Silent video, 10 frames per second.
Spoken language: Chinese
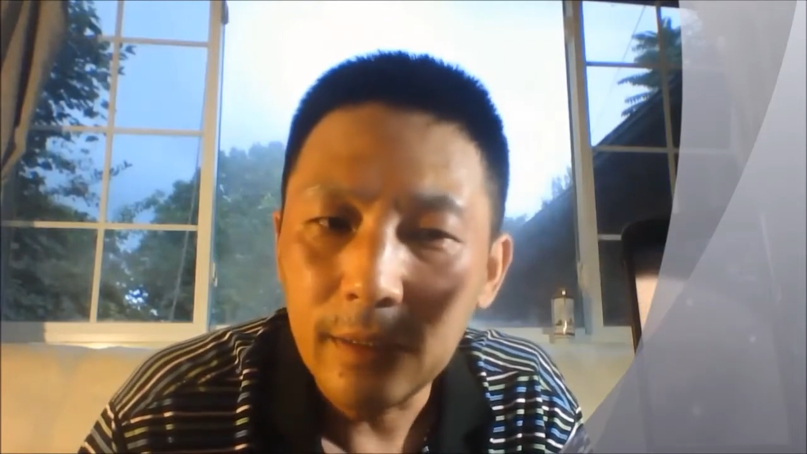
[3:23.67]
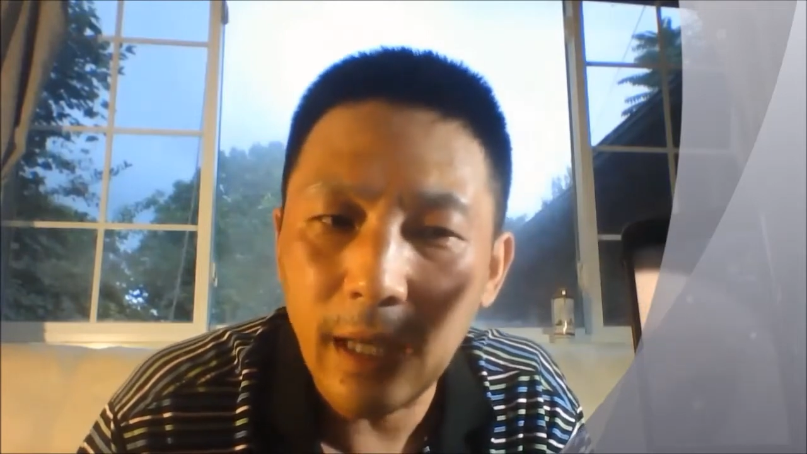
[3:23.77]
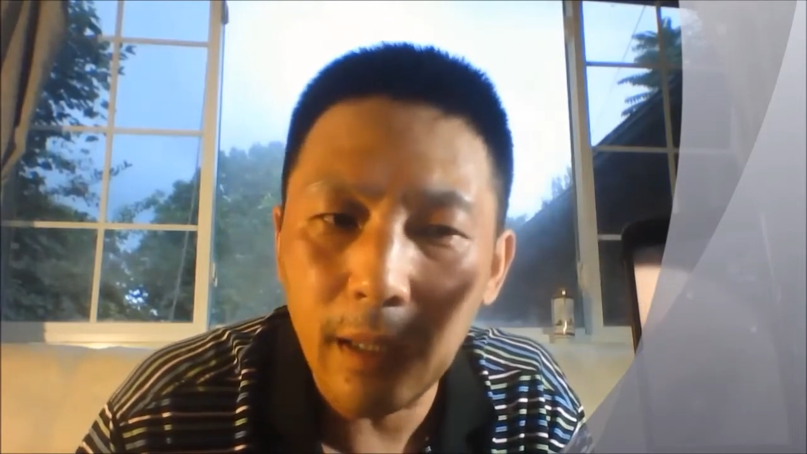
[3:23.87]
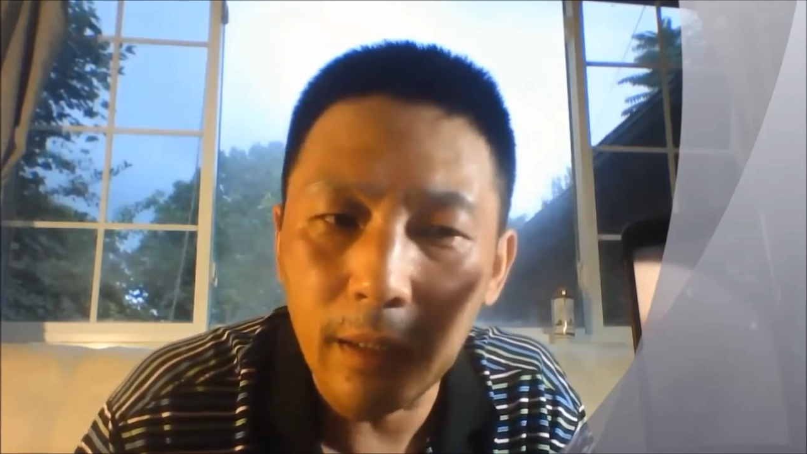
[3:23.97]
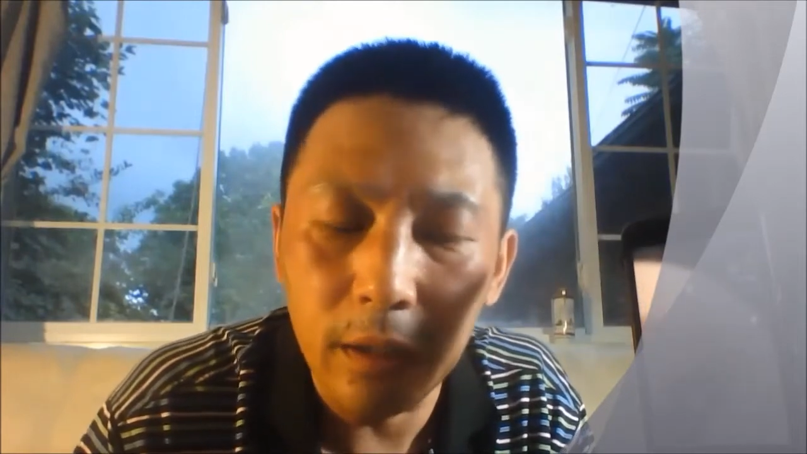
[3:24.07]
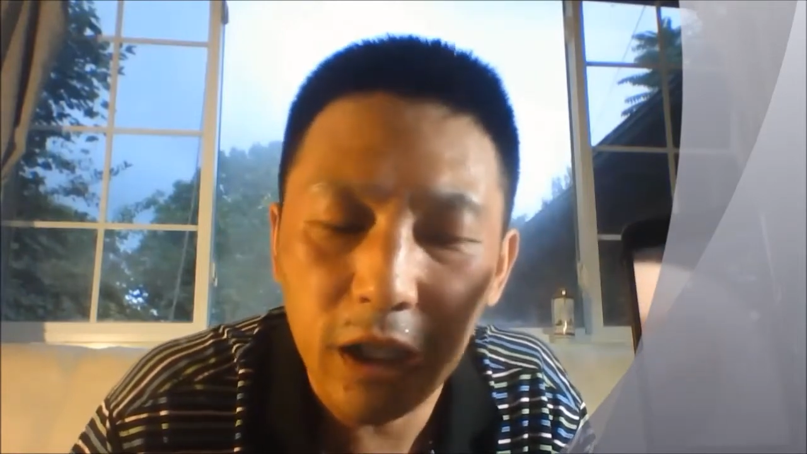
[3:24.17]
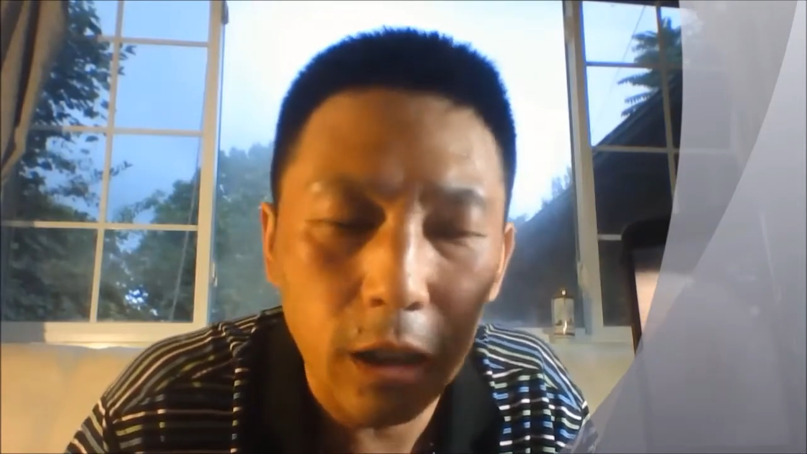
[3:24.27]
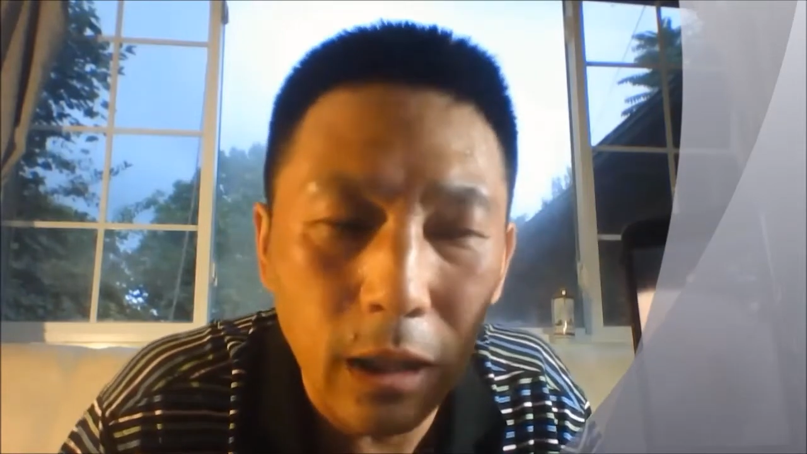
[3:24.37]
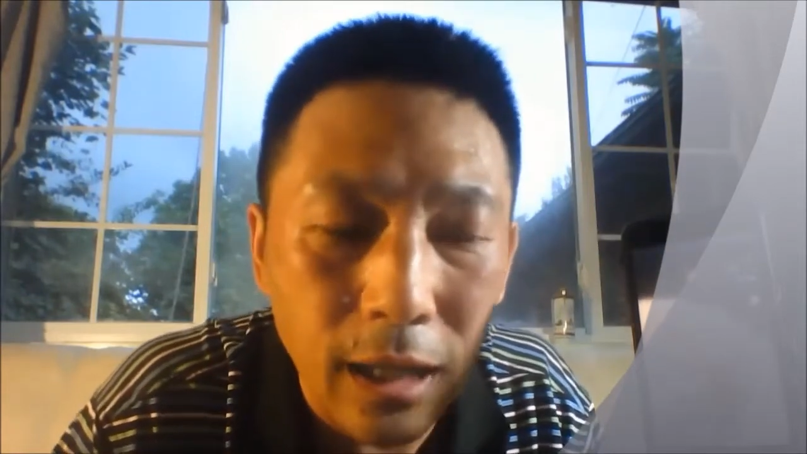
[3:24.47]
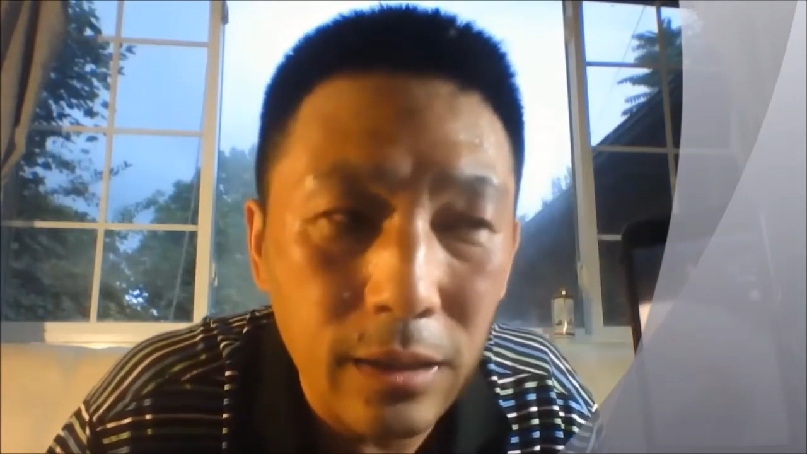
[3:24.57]
诈，
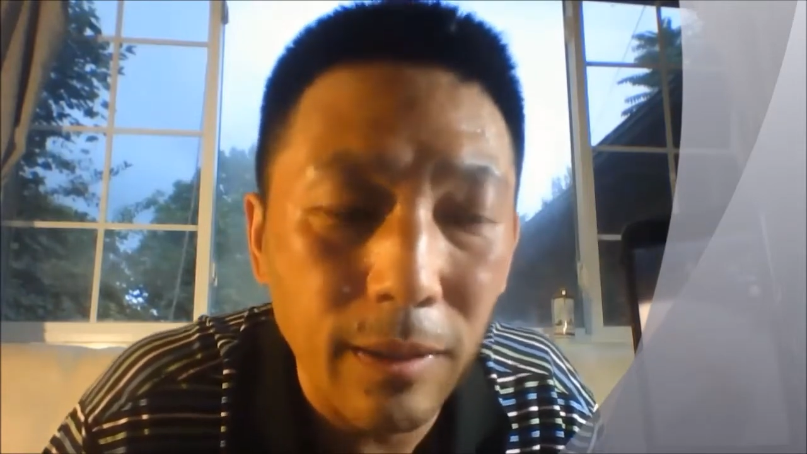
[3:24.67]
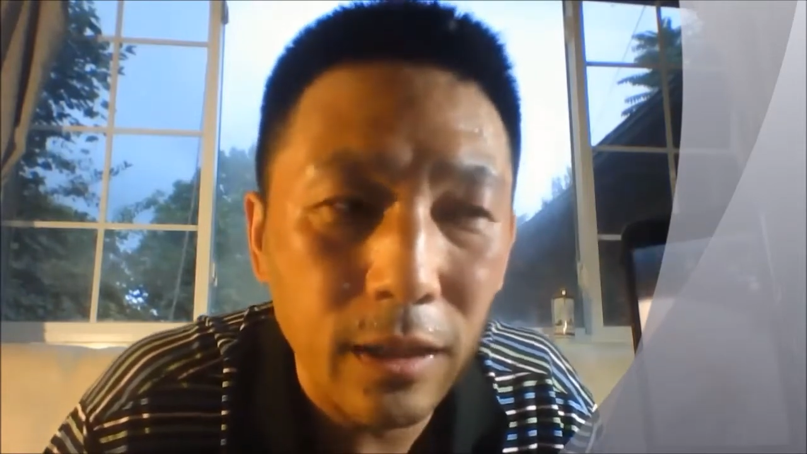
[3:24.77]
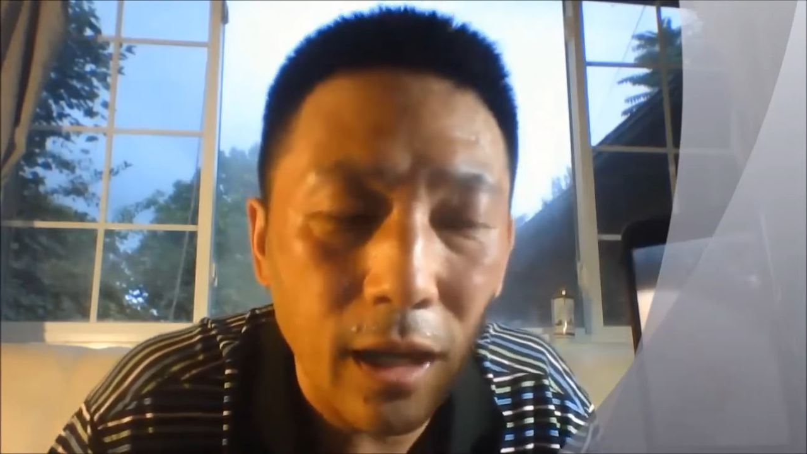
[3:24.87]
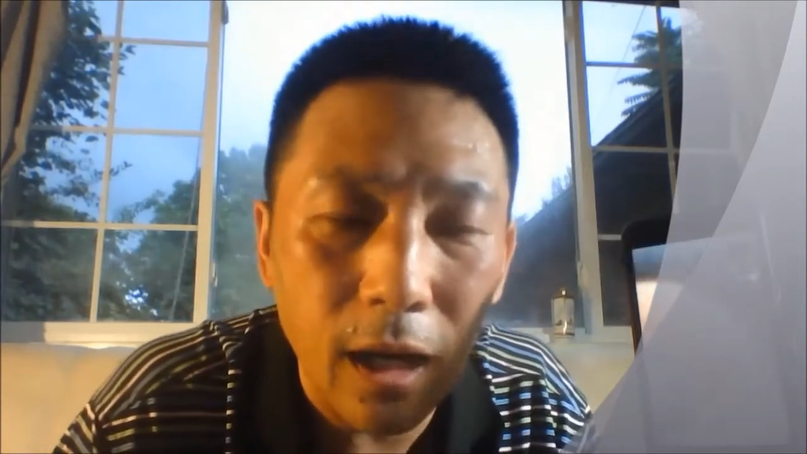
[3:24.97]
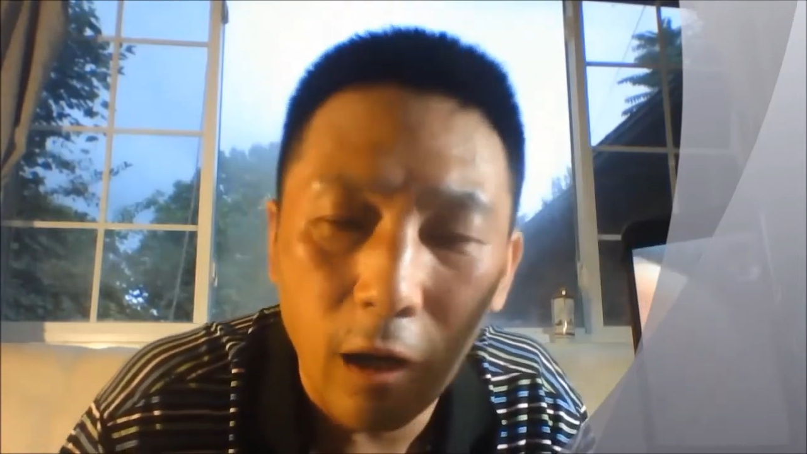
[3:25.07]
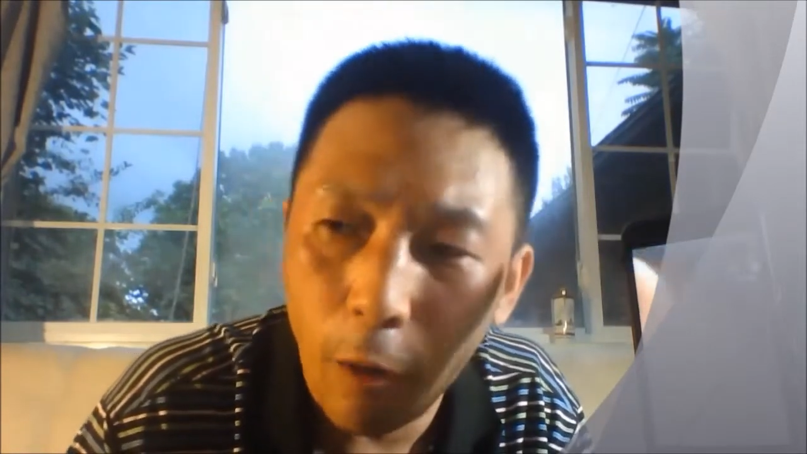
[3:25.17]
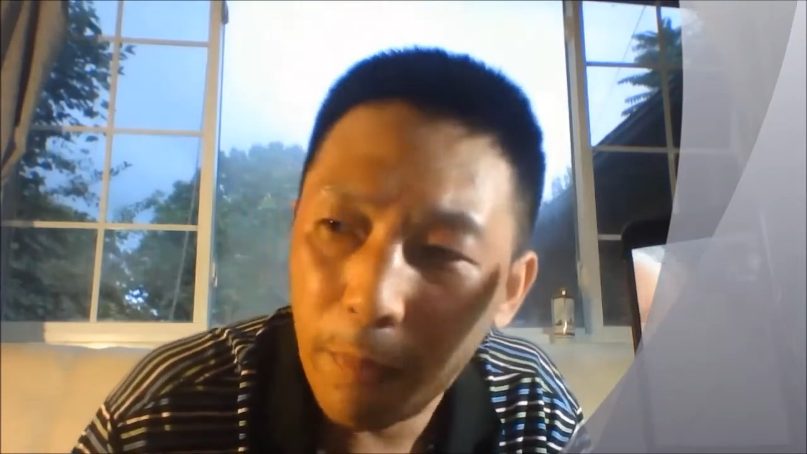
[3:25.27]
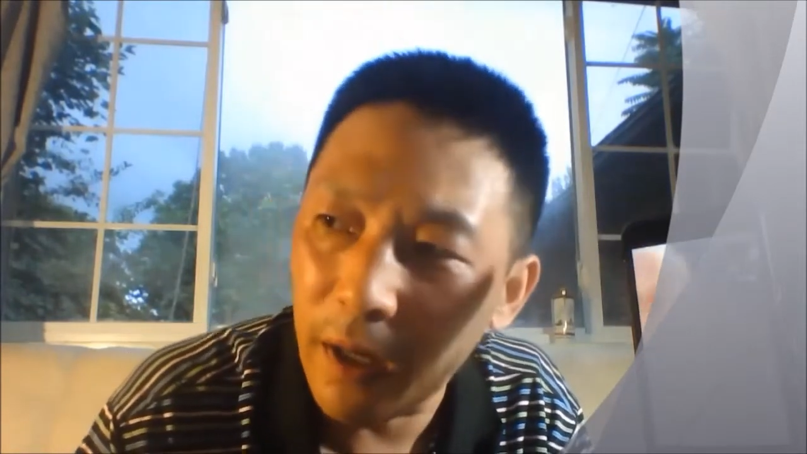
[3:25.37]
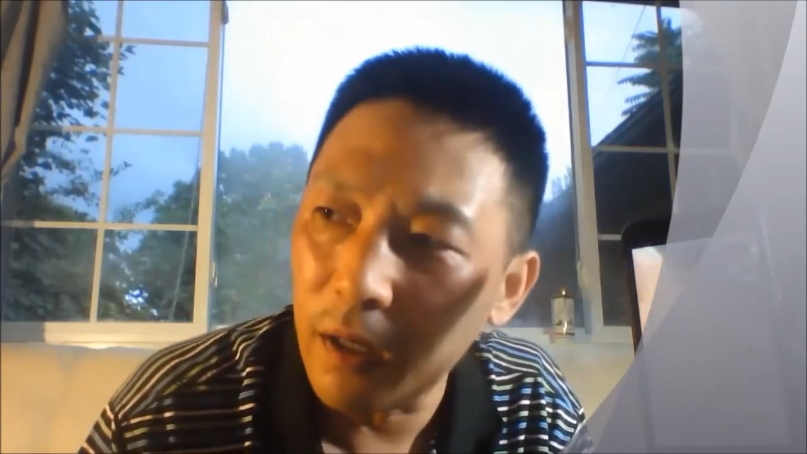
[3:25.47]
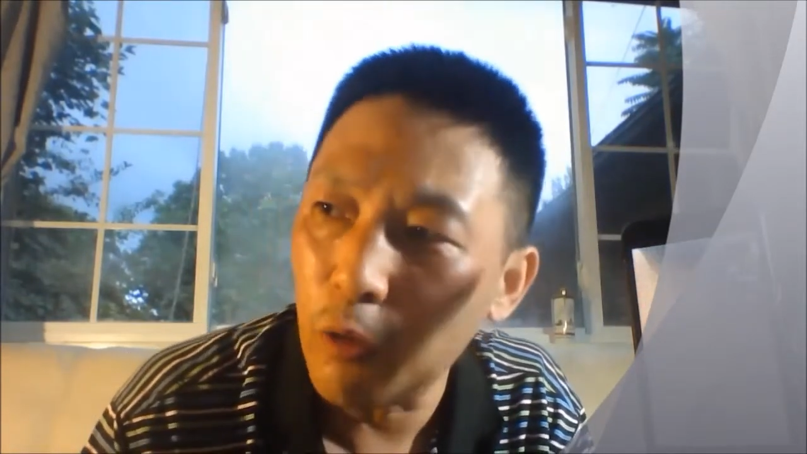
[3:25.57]
其他你看他告
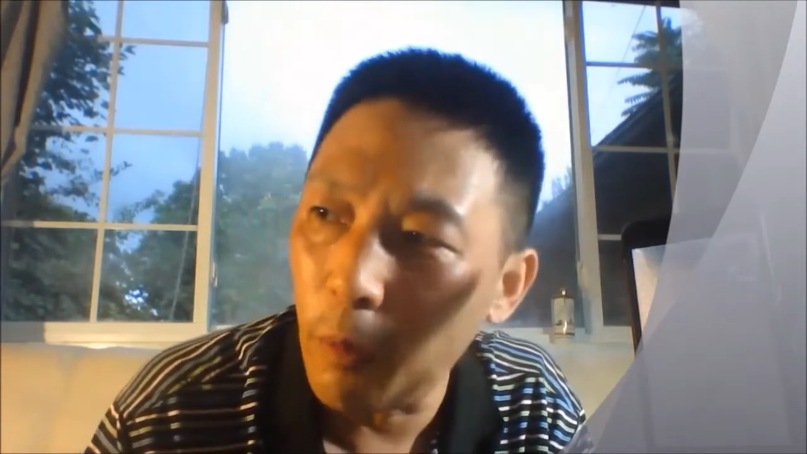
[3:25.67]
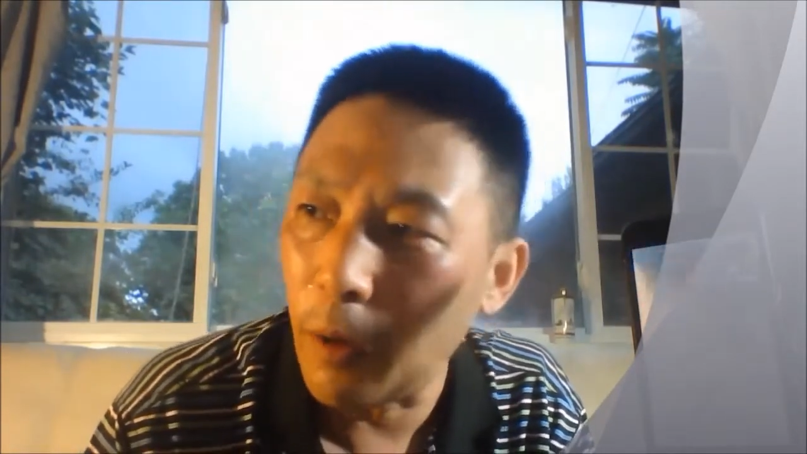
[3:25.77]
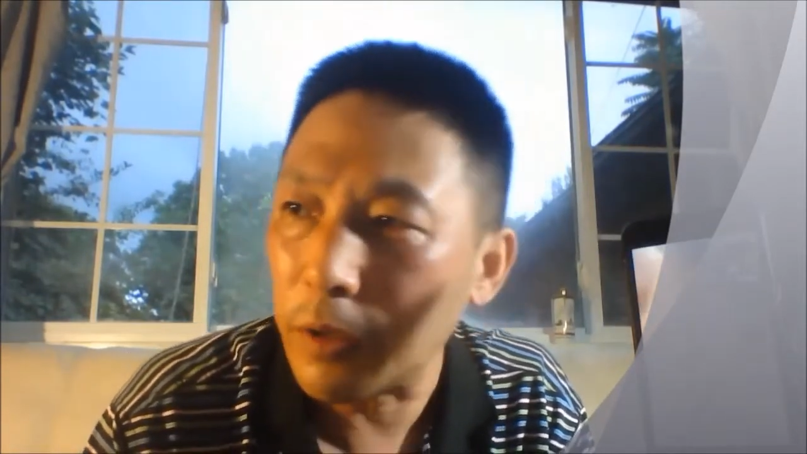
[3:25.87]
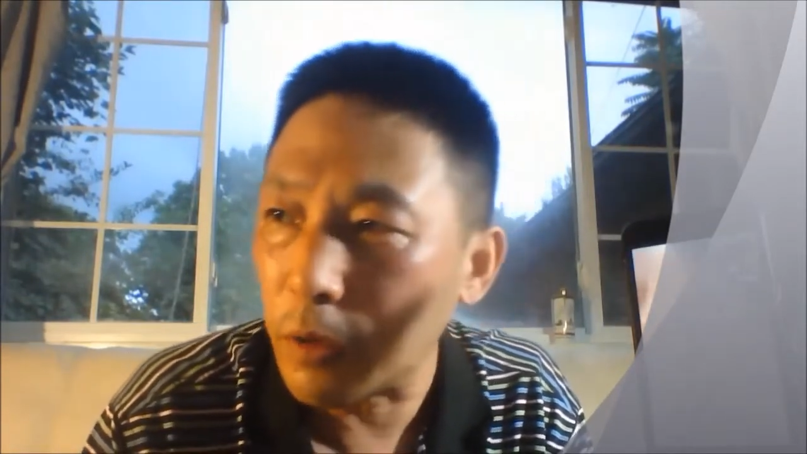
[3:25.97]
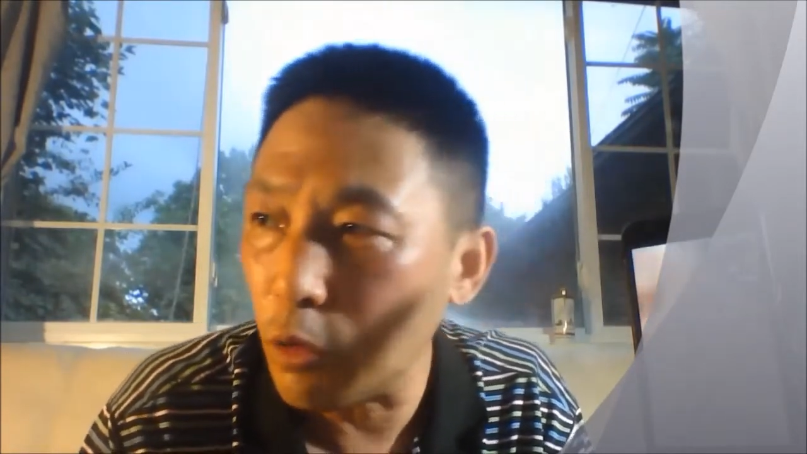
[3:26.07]
别人郭宝，